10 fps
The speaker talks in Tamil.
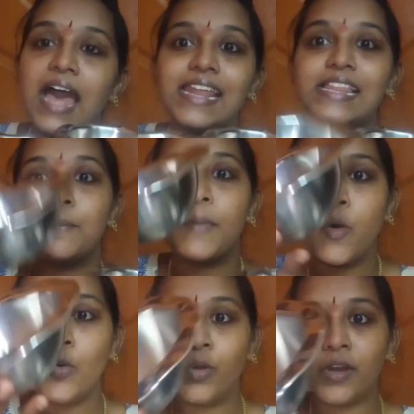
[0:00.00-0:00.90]
ஆனால் இந்த
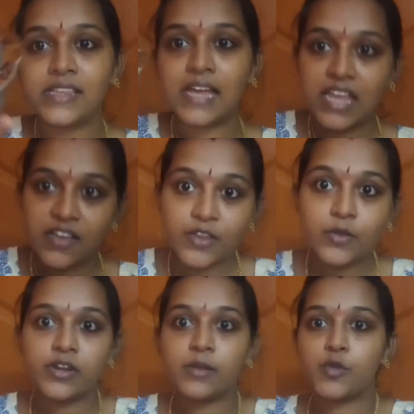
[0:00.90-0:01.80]
பவுல் கூட தனியாகவே
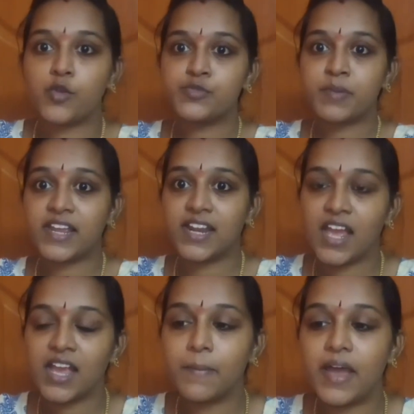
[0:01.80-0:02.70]
கூட நம்ம யூஸ்
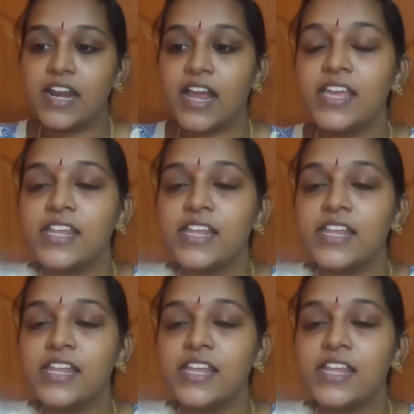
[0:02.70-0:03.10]
பண்ணிக்கலாம் இங்கே பாருங்கள்